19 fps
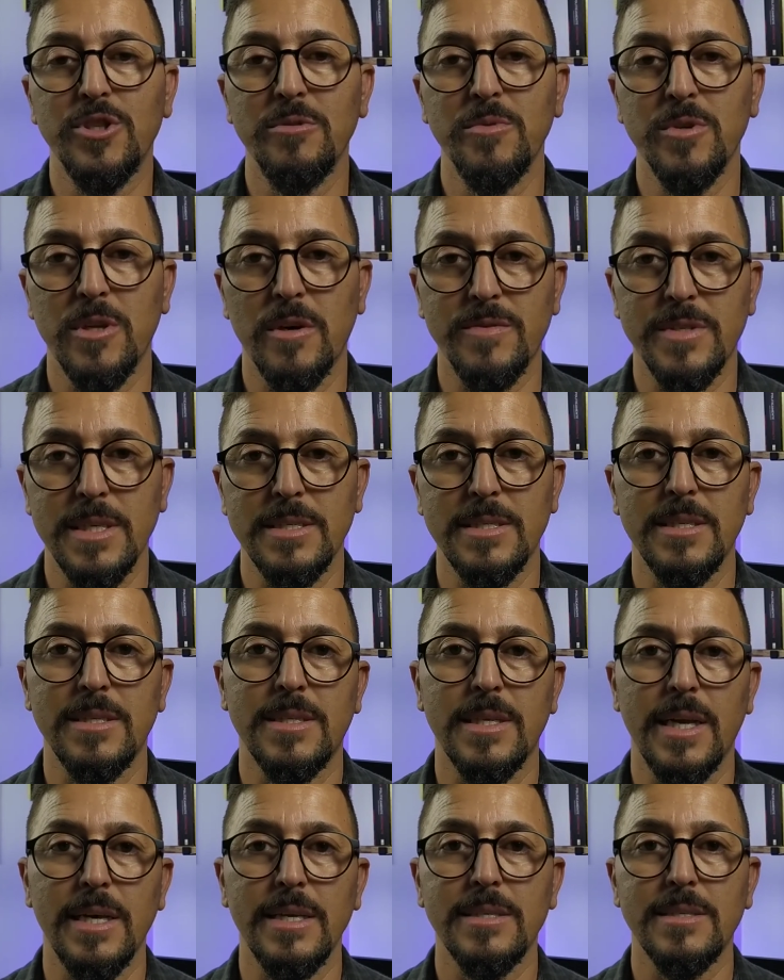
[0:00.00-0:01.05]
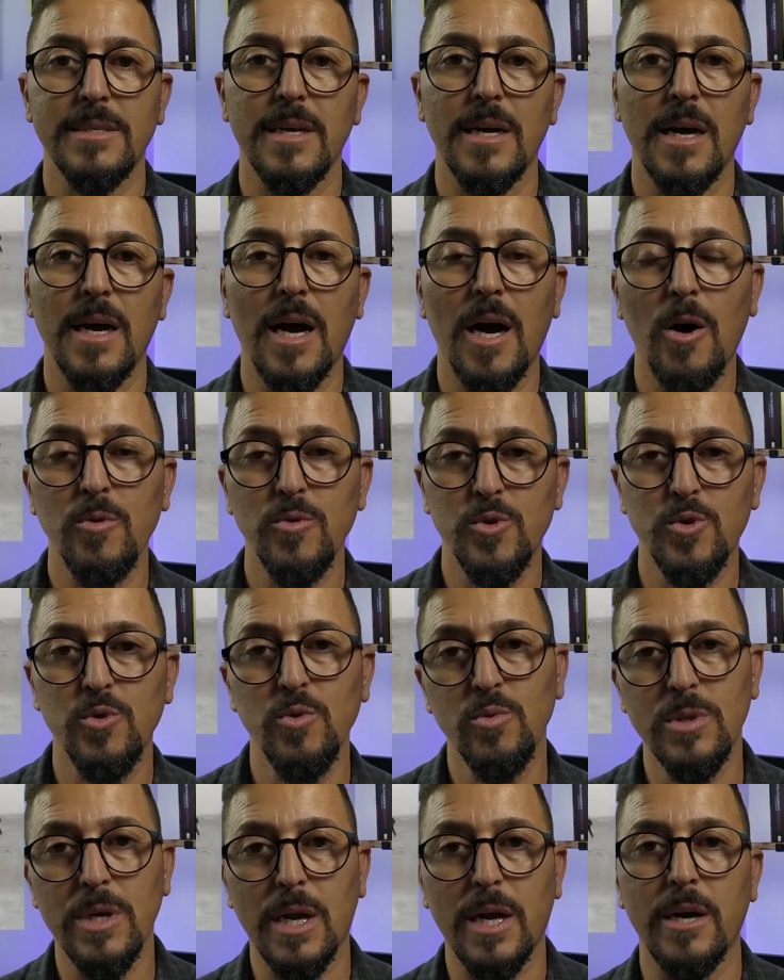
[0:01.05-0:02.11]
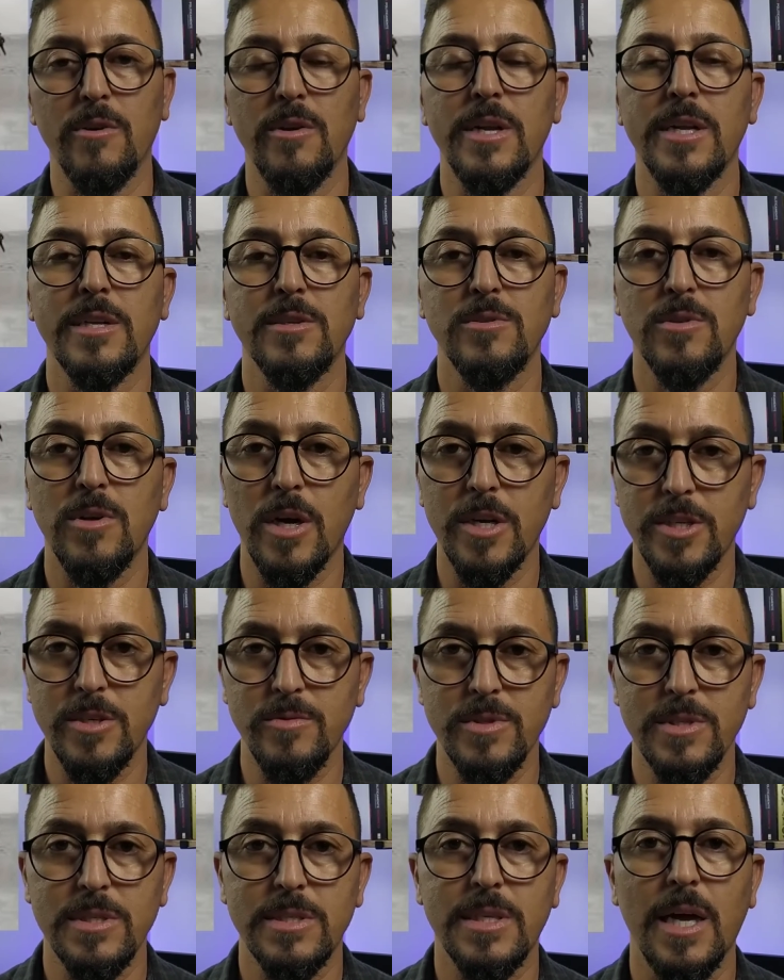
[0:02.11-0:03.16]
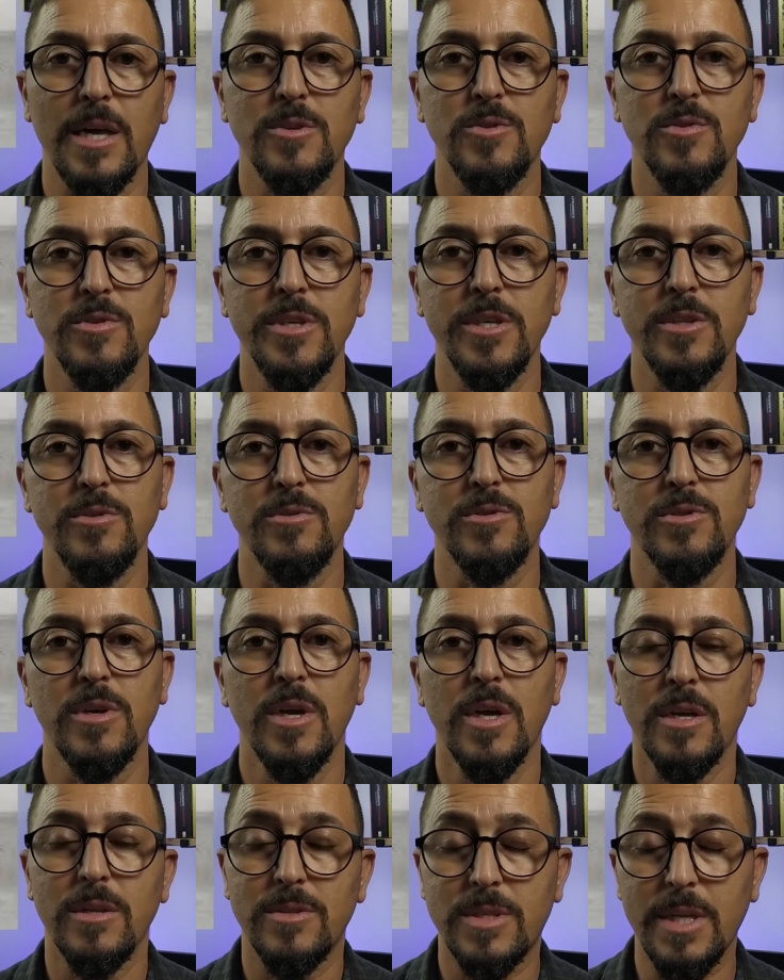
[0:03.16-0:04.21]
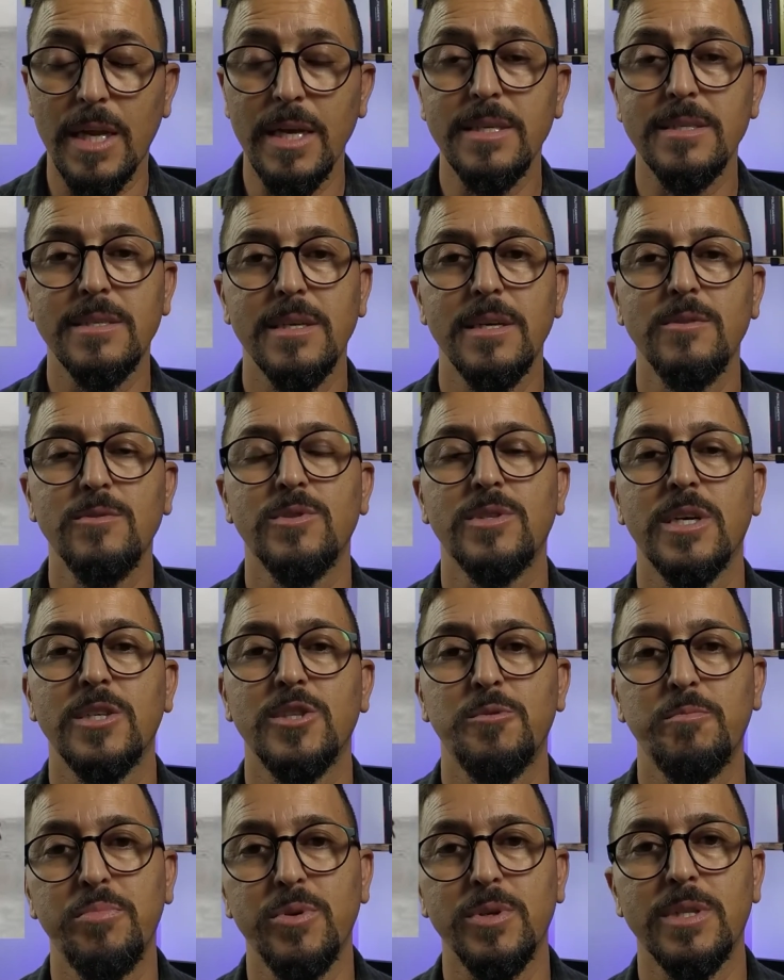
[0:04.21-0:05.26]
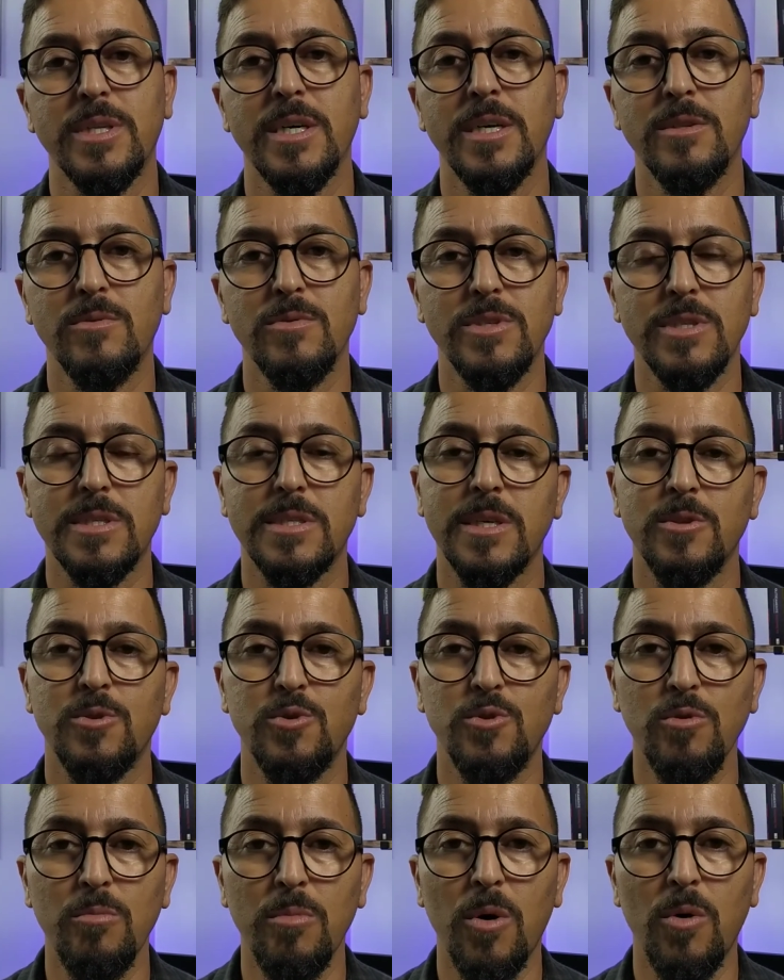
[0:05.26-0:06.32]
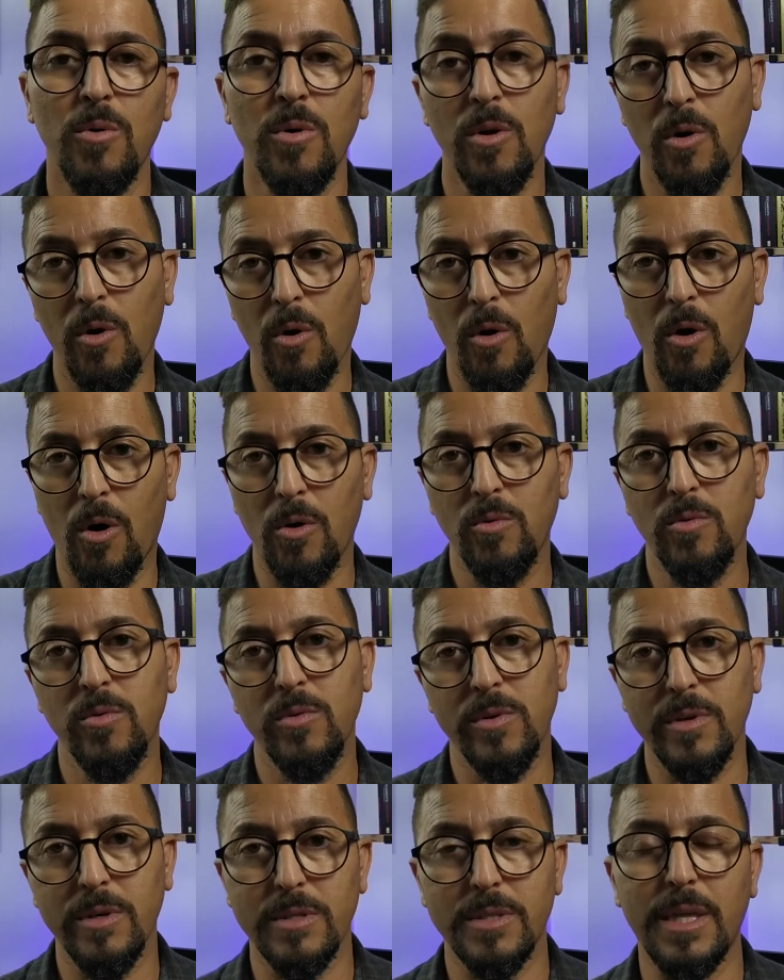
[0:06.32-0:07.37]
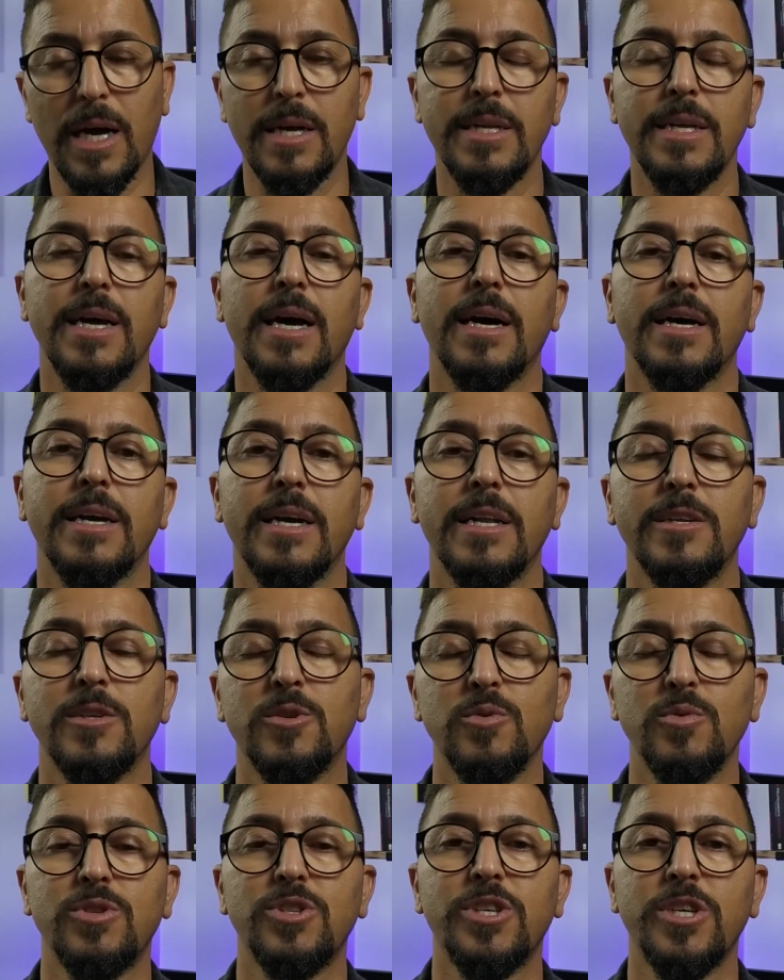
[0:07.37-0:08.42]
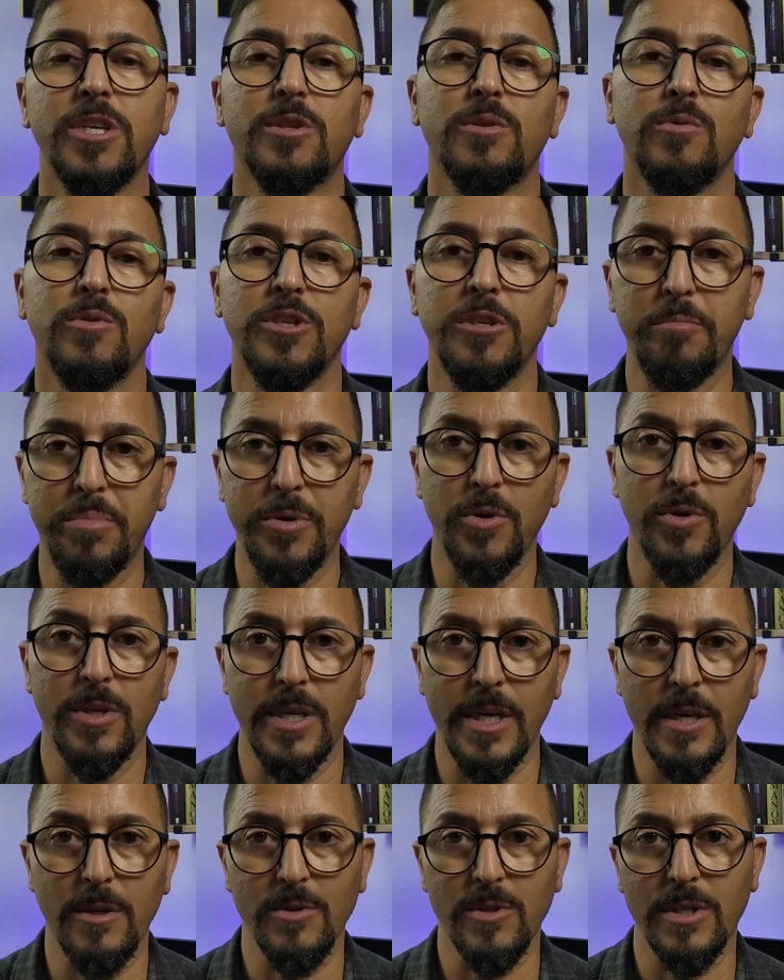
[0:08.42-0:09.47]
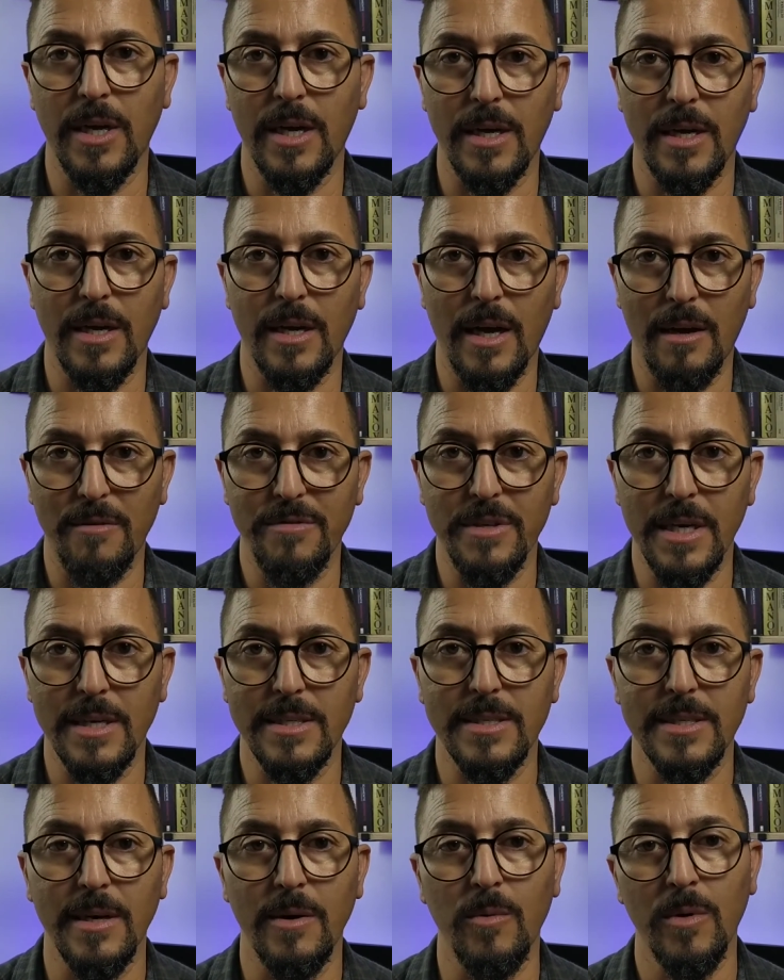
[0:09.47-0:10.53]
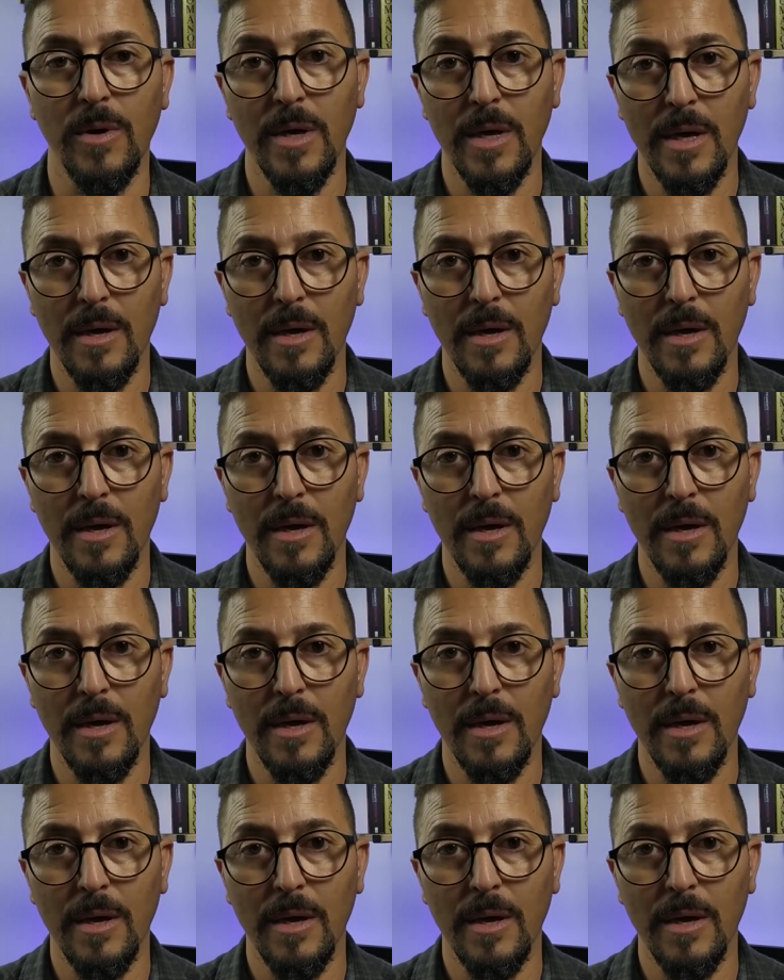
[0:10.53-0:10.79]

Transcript: de 1903 ao sul da Carolina do Norte, nos Estados Unidos, três anos antes, portanto, de Santos Dumont. Logo, daria a eles o título de pioneiros da aviação.